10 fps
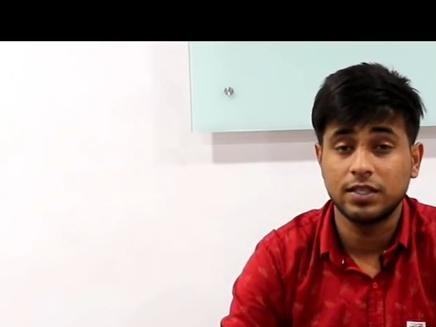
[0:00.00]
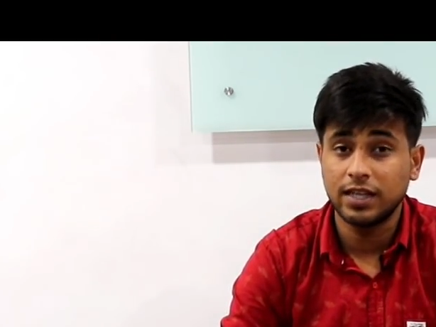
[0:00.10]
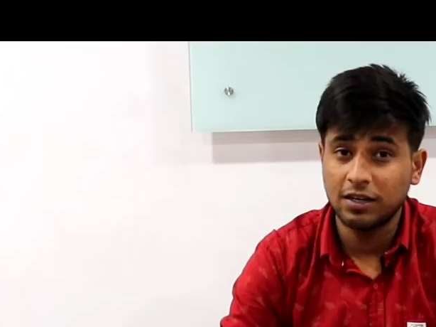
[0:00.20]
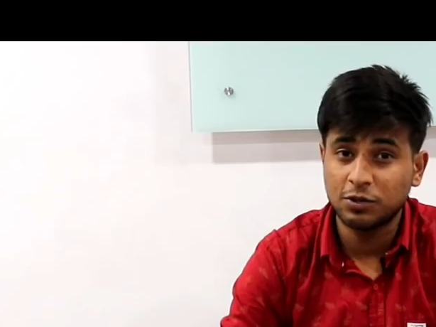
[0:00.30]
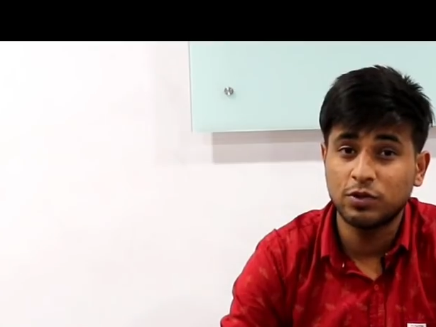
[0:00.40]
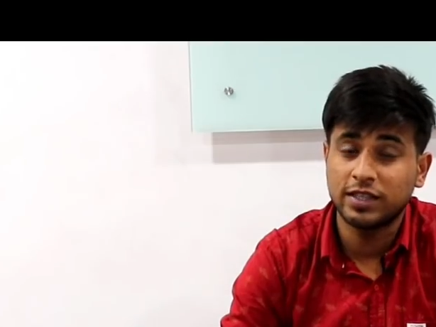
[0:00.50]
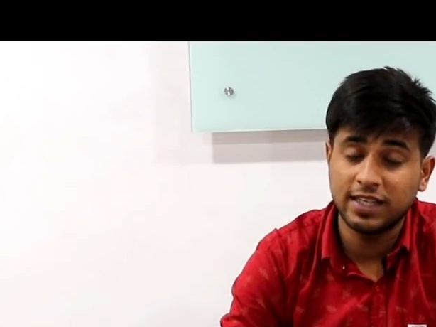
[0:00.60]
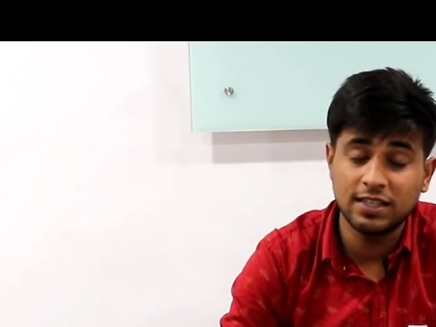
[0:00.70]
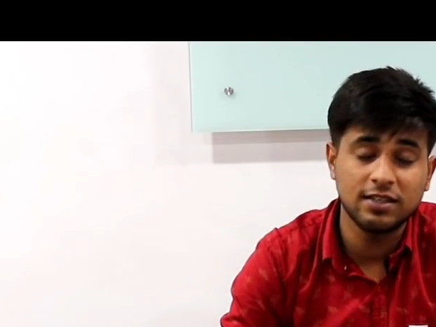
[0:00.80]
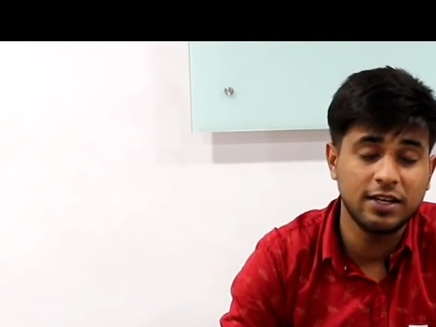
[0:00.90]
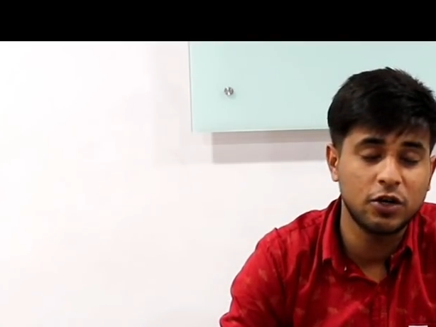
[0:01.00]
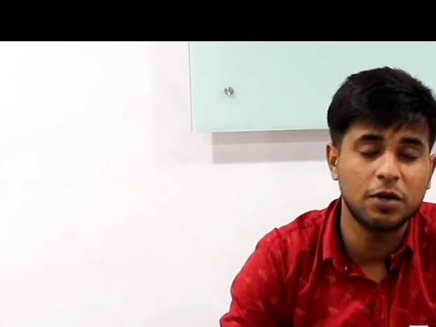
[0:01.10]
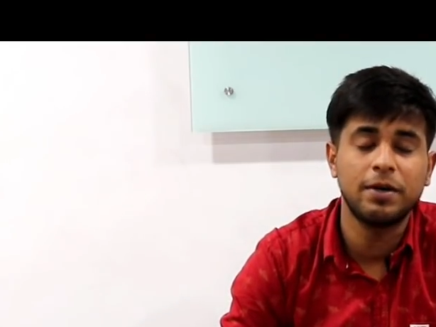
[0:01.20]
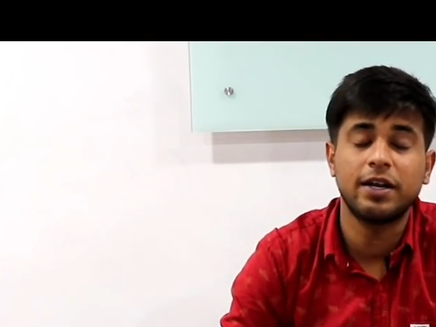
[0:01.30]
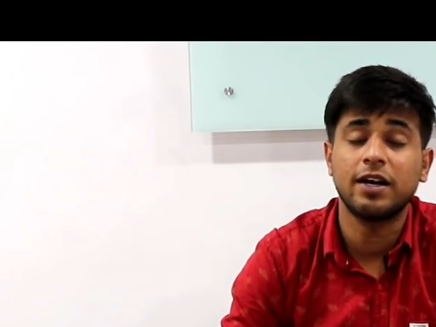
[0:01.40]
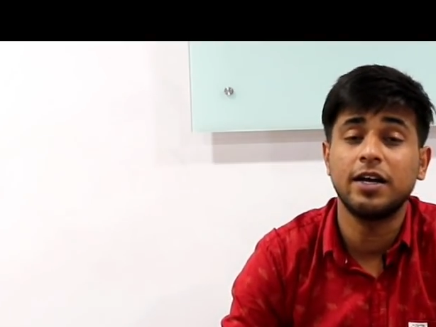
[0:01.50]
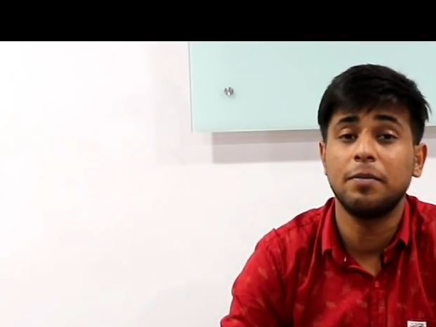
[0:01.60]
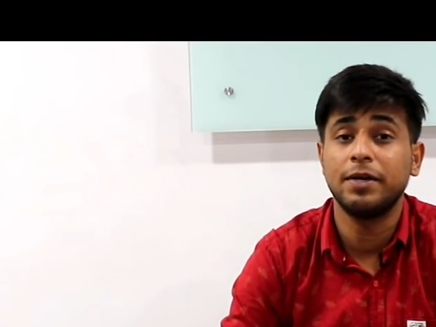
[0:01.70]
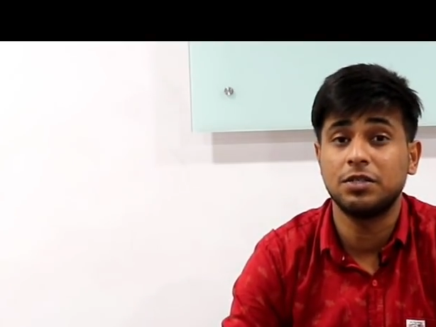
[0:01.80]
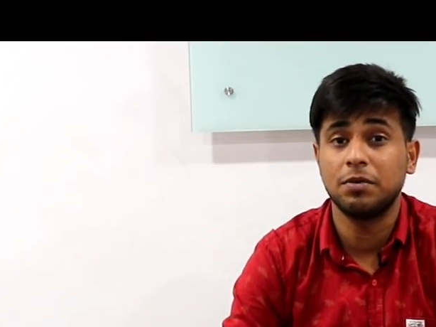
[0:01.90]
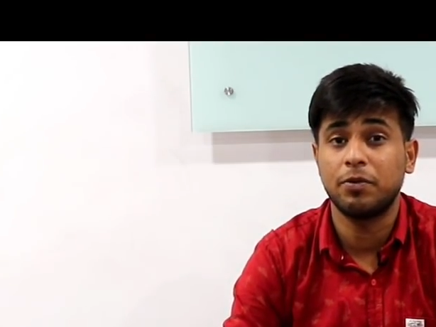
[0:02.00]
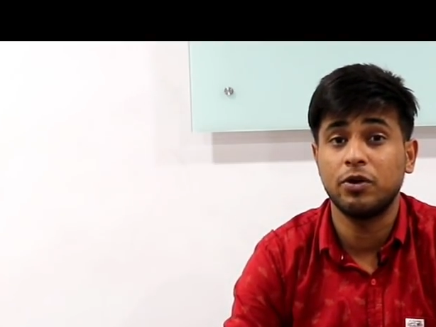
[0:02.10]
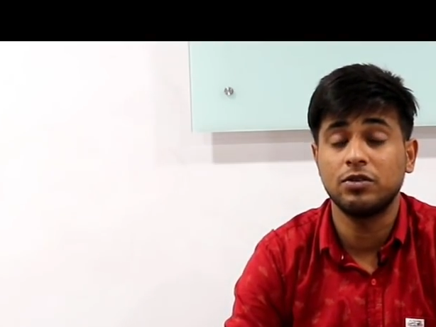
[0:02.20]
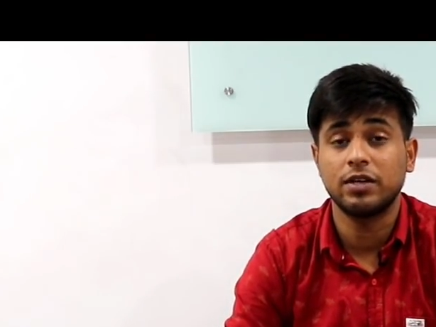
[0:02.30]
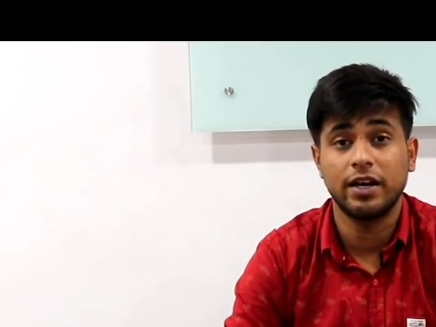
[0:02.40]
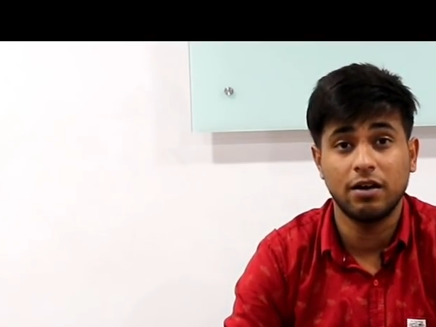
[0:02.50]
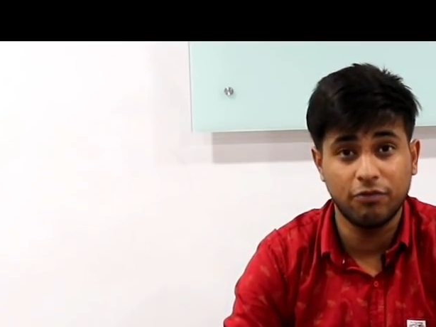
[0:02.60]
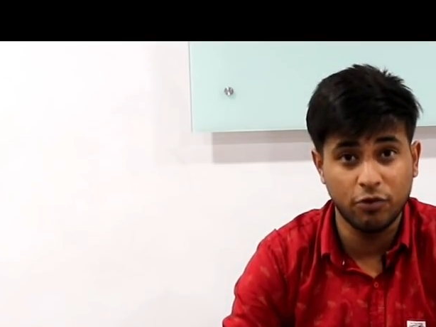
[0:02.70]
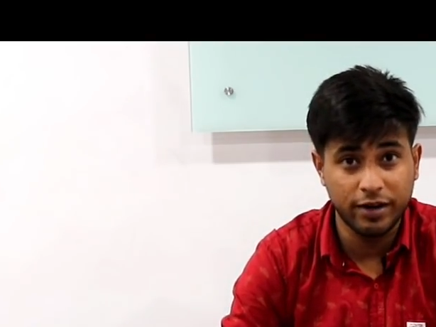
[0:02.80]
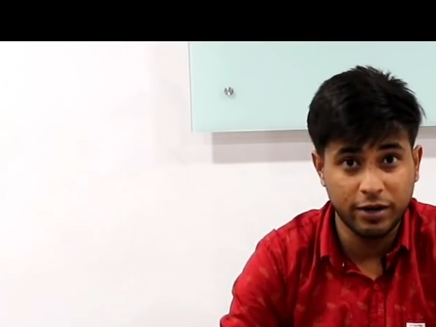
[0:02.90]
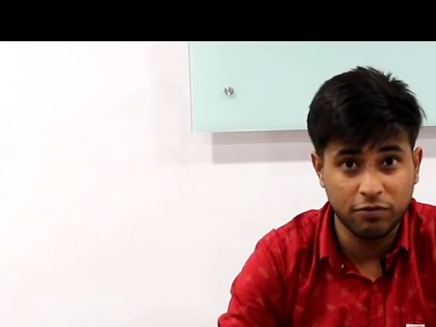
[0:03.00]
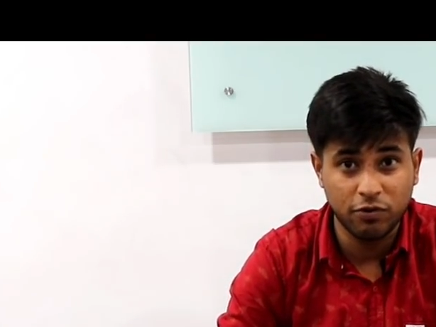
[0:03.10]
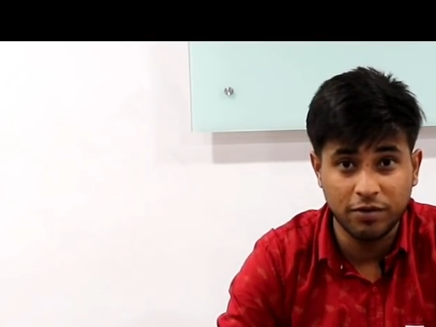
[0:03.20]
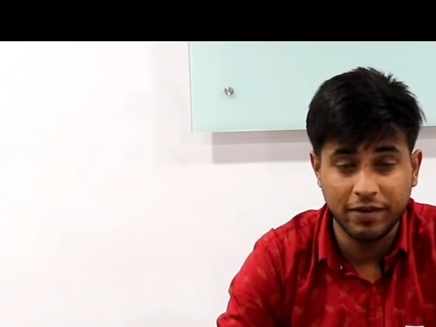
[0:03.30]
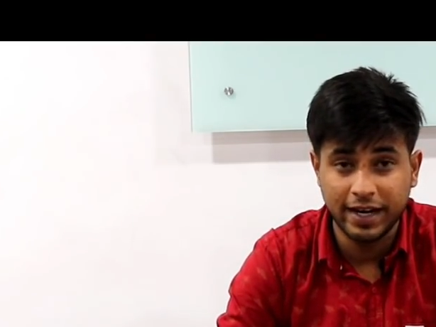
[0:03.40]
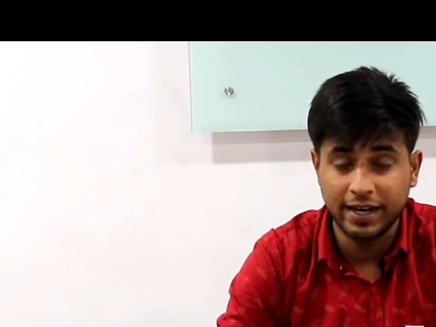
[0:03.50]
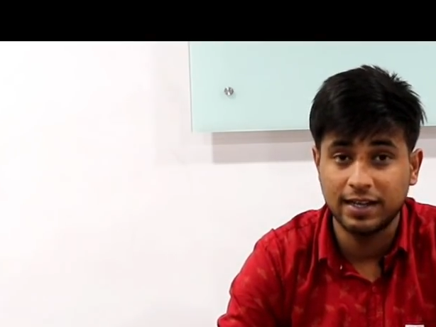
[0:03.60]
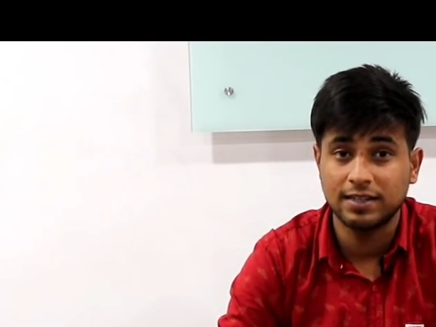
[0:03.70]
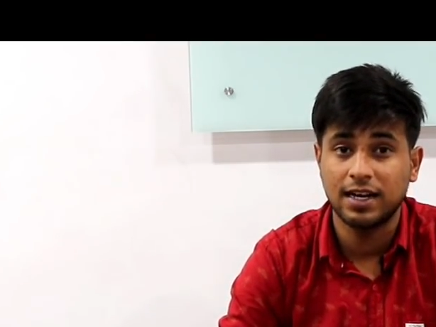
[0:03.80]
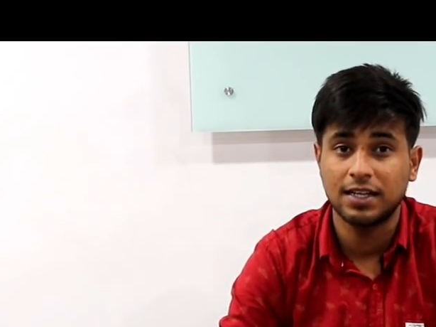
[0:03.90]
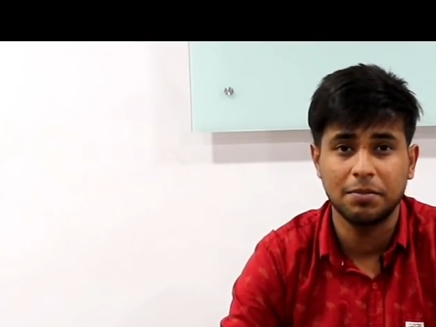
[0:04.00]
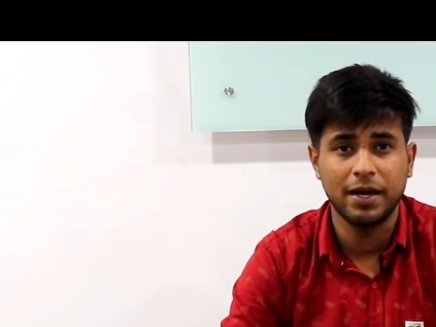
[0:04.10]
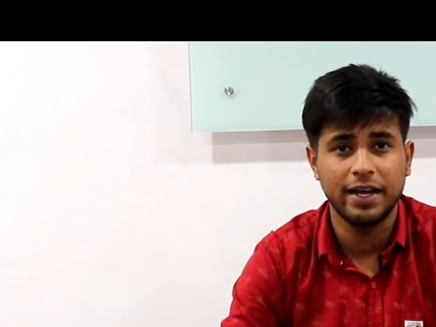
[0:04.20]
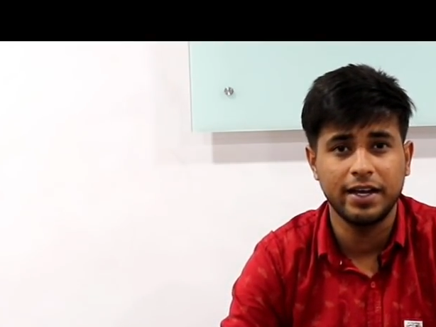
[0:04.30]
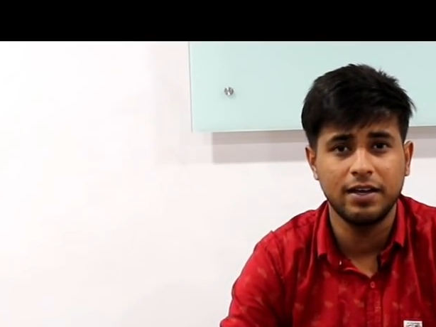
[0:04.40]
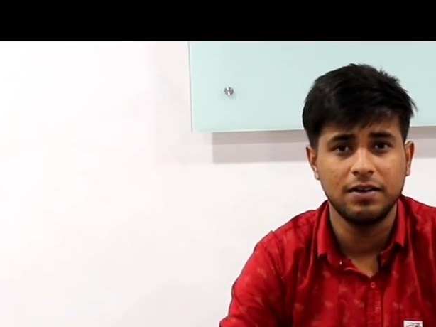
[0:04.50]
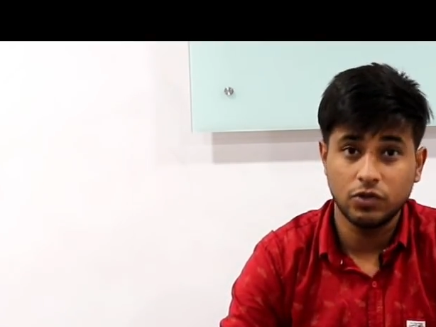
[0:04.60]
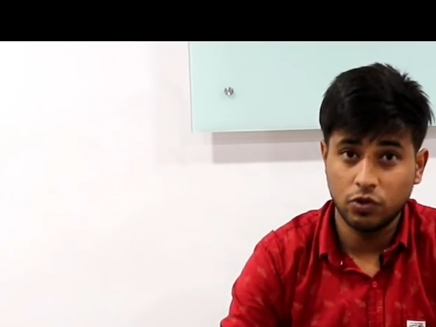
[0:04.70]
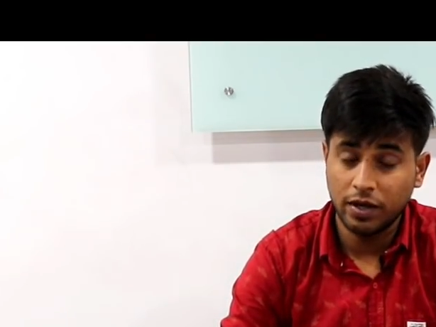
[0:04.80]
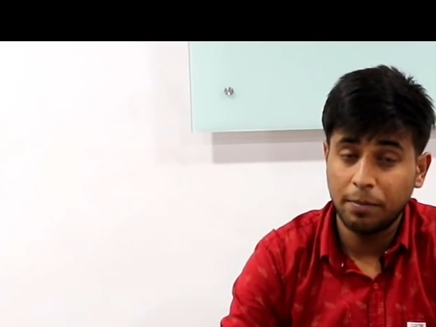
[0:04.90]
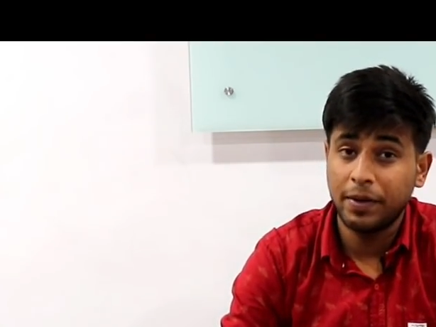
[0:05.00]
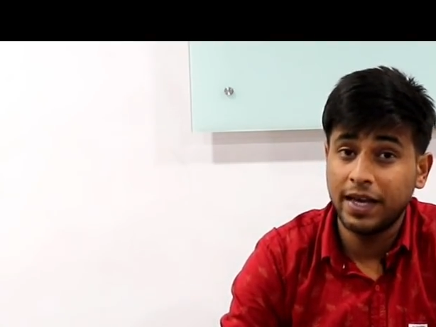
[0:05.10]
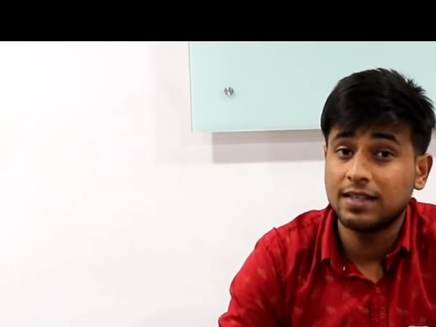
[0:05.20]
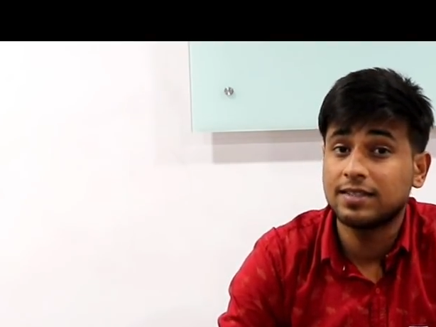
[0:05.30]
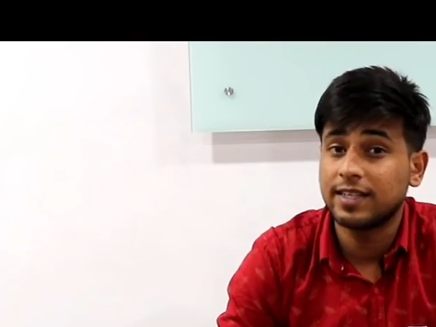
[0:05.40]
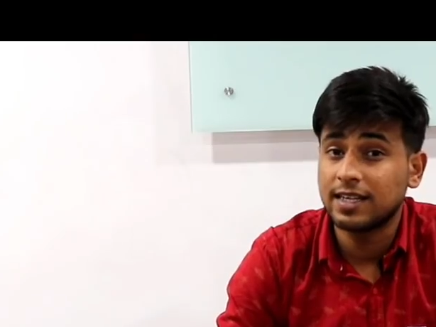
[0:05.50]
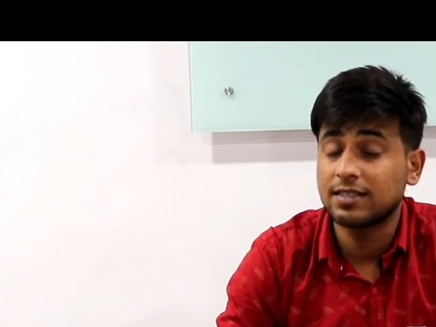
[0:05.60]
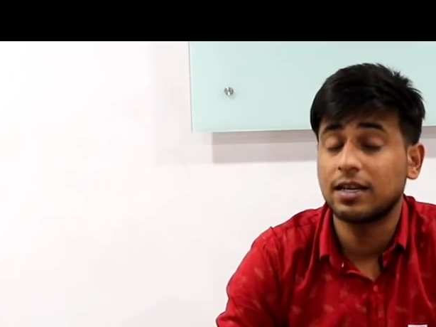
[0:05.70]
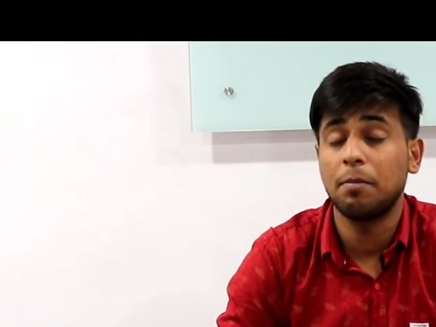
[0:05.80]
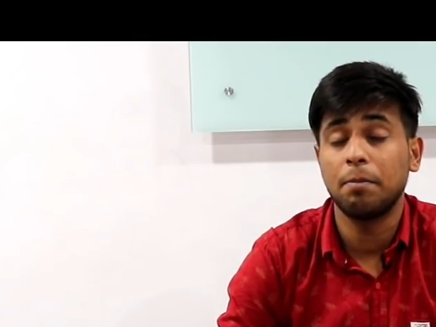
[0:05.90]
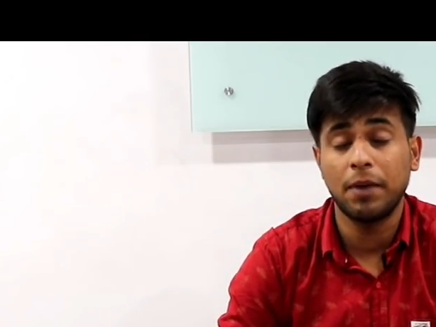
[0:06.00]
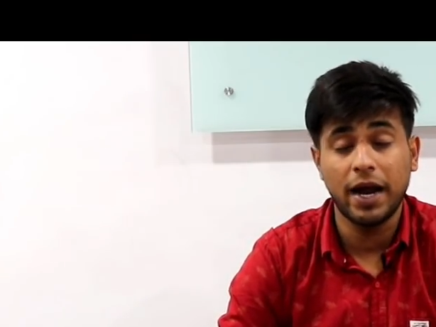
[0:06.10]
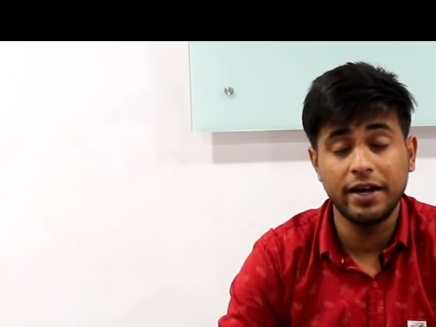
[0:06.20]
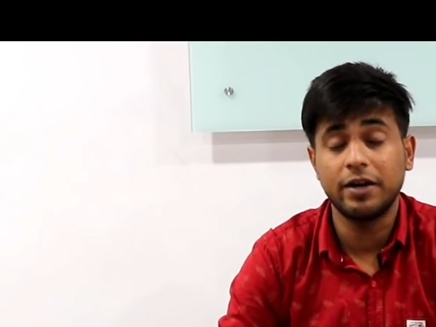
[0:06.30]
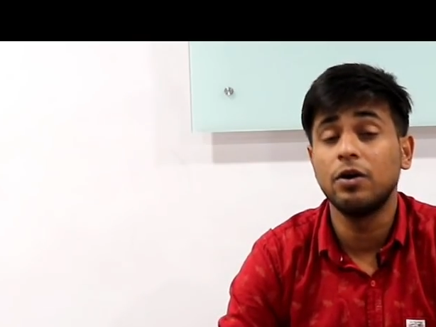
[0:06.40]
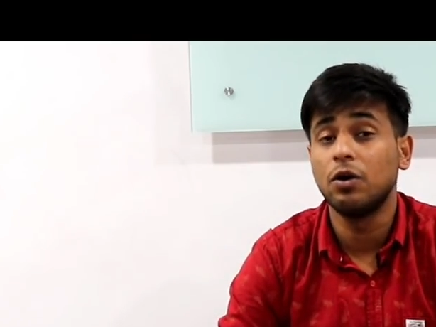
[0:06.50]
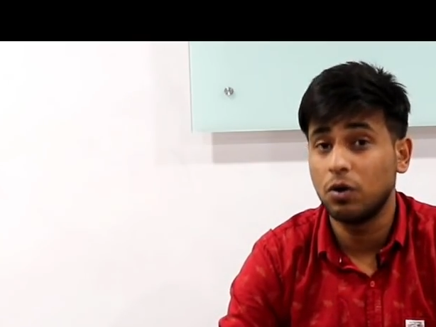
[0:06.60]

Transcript: 430 न्यूटन मीटर की ये बीएचपी प्रोड्यूस करेगा 4 इंटू फोर वेरियंट के साथ में आएगी जो कि बी एस सिक्स कंप्लाइंट